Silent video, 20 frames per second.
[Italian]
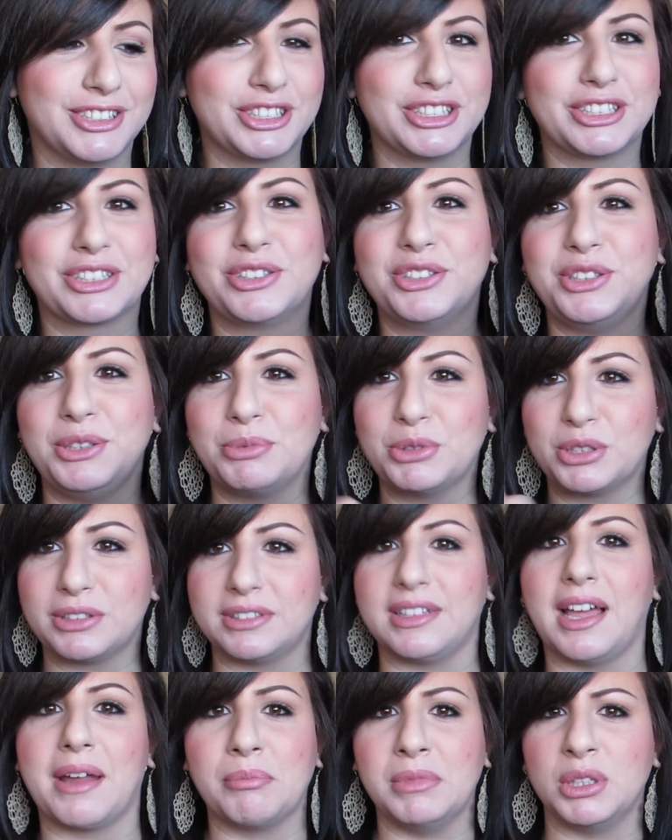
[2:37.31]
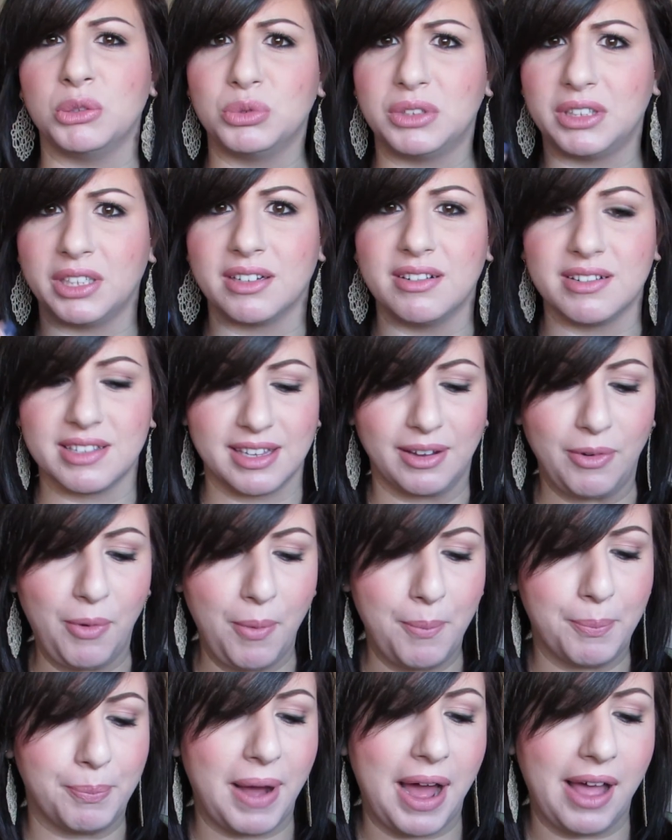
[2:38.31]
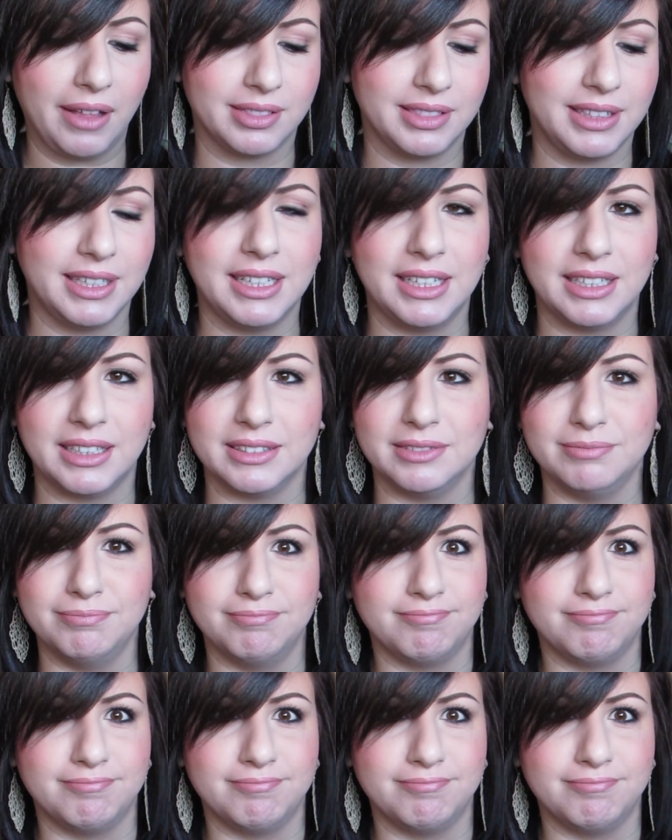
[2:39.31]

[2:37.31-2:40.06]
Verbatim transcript: cerco di portarmi tutte cose compatte